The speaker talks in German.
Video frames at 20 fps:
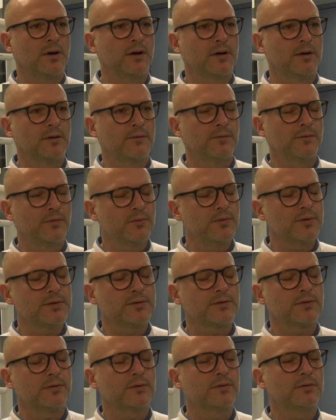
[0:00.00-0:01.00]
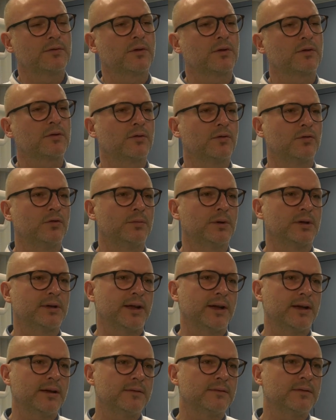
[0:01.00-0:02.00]
Äh, Fuß und Dr.
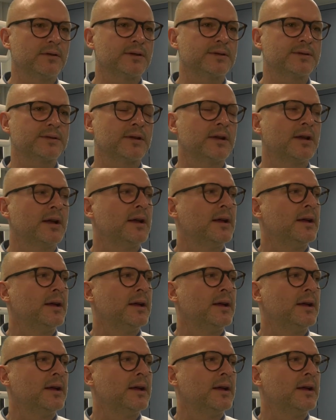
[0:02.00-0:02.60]
Robert Elvers